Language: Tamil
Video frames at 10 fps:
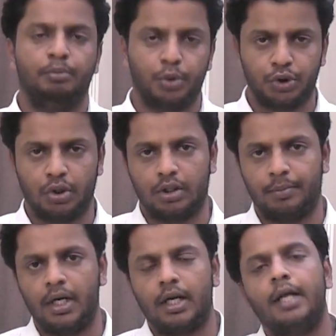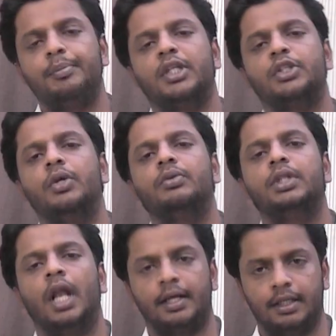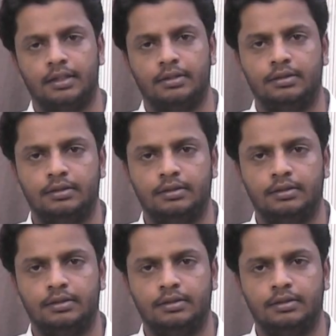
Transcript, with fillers: புருஷோத்தமன் ரெட் பிக்ஸ் நியூஸ் லண்டன்